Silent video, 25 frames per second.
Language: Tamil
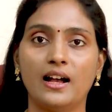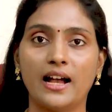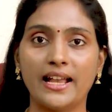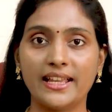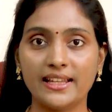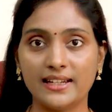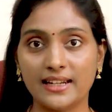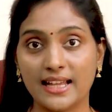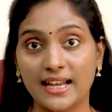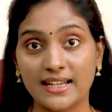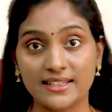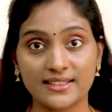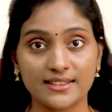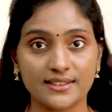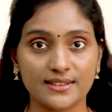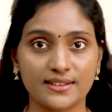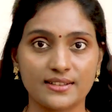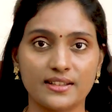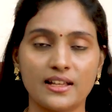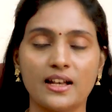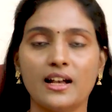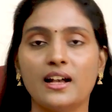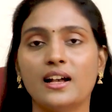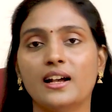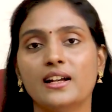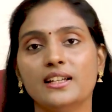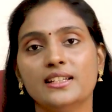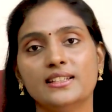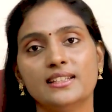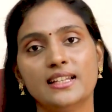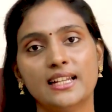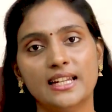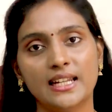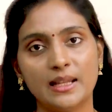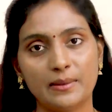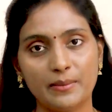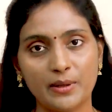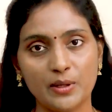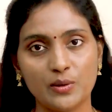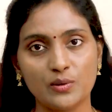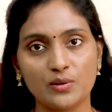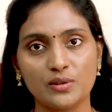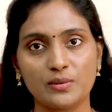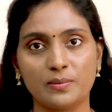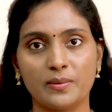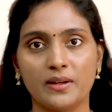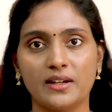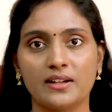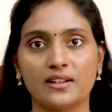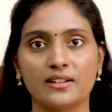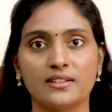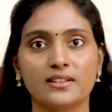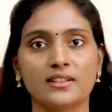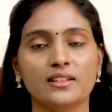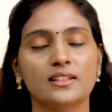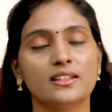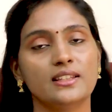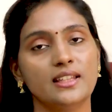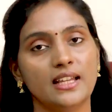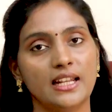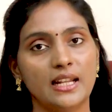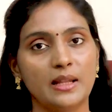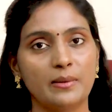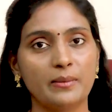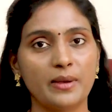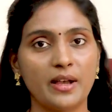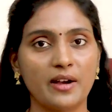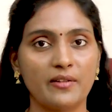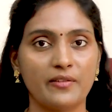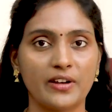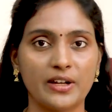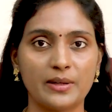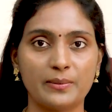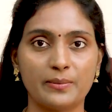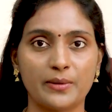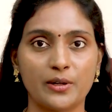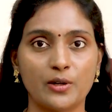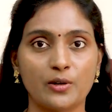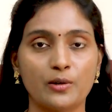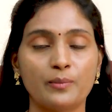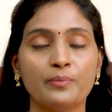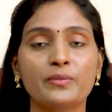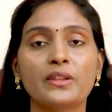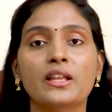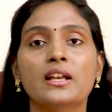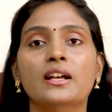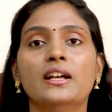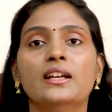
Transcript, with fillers: ஐ லேஷஸ் இது எல்லாமே யூஸ் பண்ணுறது இது எல்லாமே அவாய்ட் பண்ணணும்